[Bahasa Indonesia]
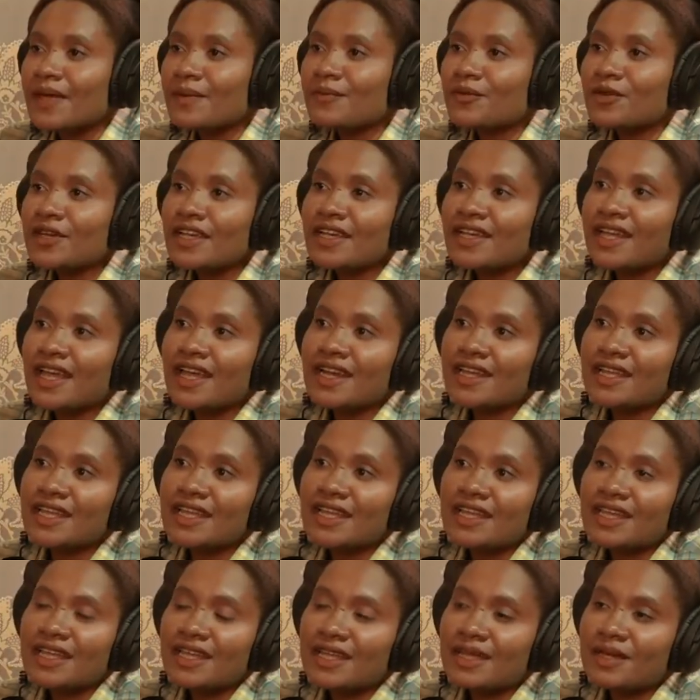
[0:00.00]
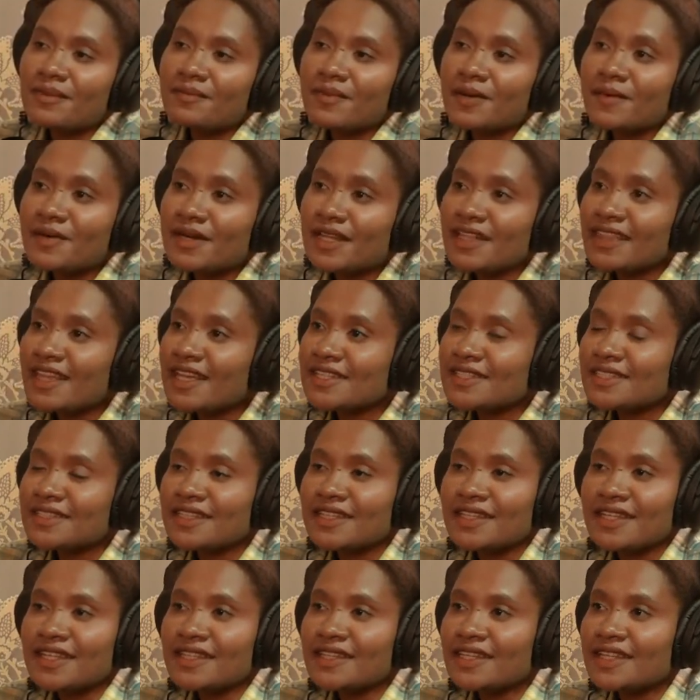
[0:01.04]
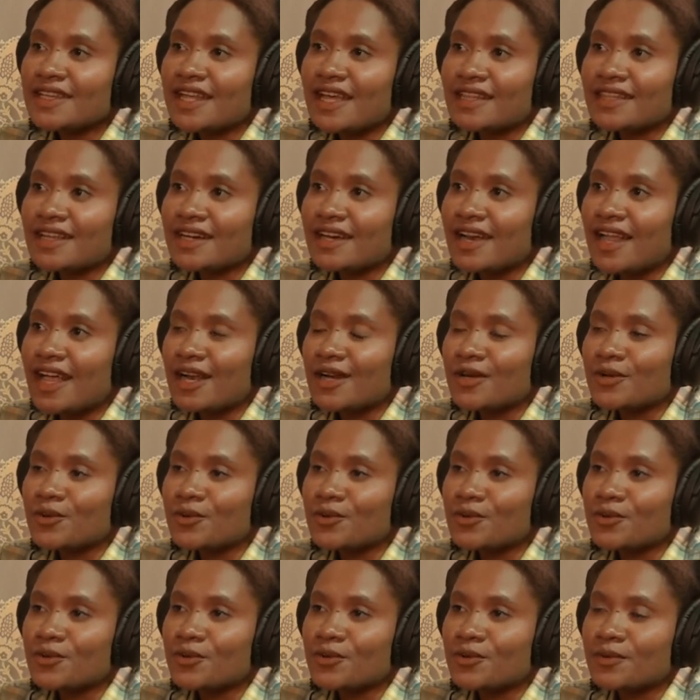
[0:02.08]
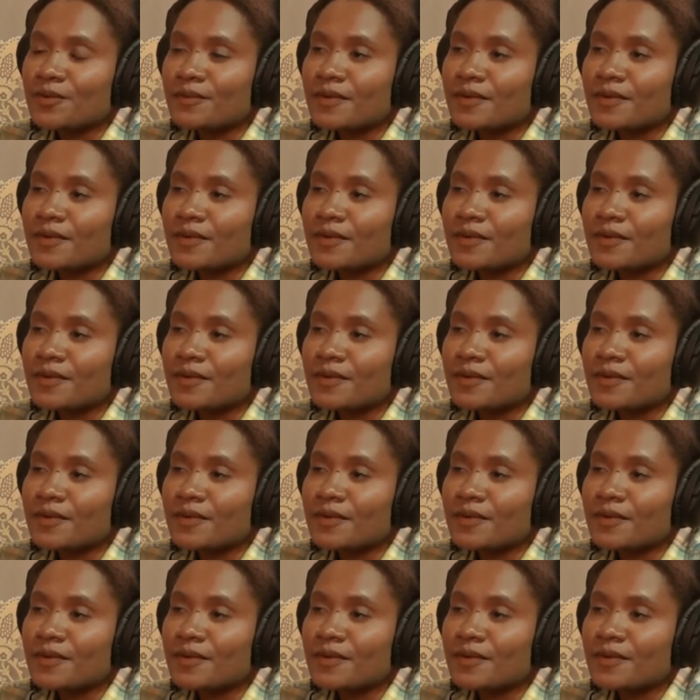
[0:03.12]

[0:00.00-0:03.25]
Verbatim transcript: mungkin dari pemerintah sendiri tidak terlalu